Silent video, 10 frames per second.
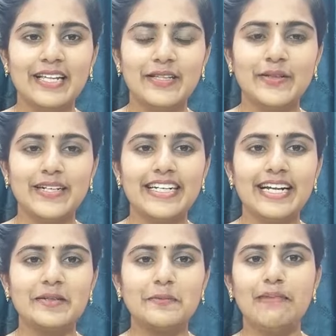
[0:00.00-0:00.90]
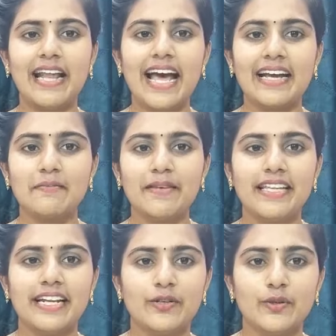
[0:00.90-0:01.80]
ఎందుకంటే నాకు బ్లాక్
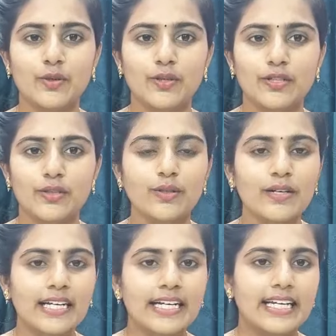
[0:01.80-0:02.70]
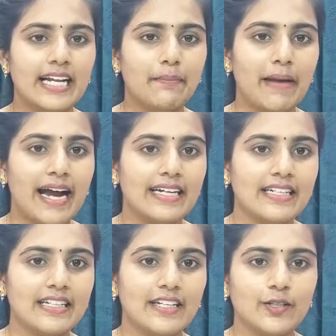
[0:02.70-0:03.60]
మీద ఇలా గోల్డ్తో ఇలా
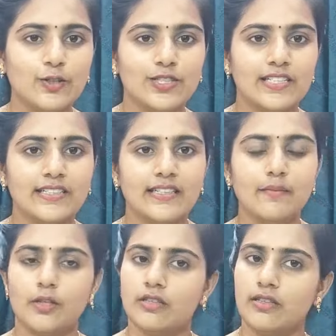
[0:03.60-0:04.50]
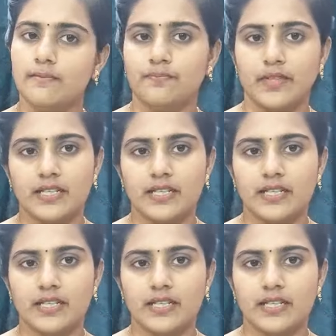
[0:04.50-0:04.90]
ప్యాటర్న్ అనేది వచ్చేసింది మొత్తం